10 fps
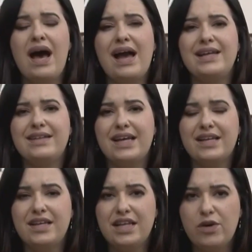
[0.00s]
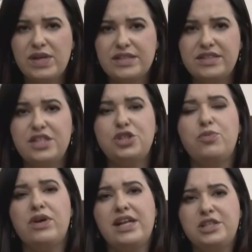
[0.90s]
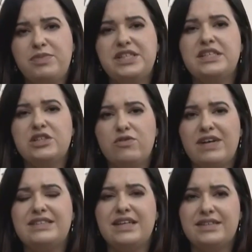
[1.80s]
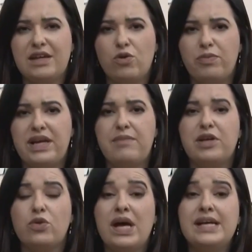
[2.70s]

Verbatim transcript: ainda não existe, porque eles precisam fazer esse acompanhamento